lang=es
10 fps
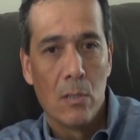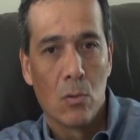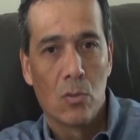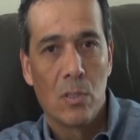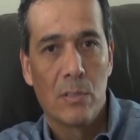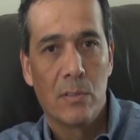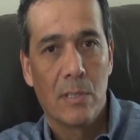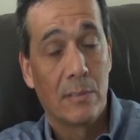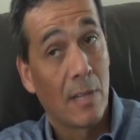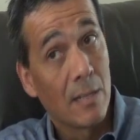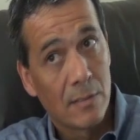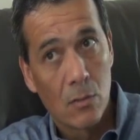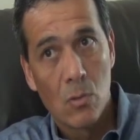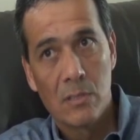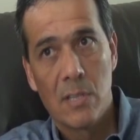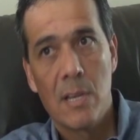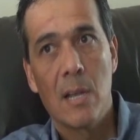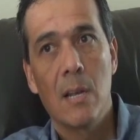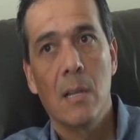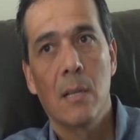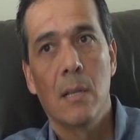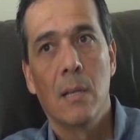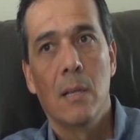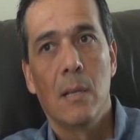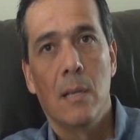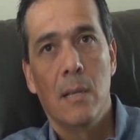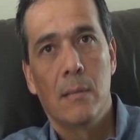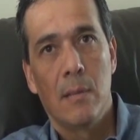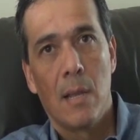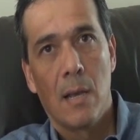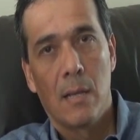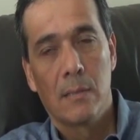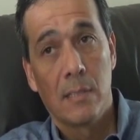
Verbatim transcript: Entonces, está lanzando una señal, es la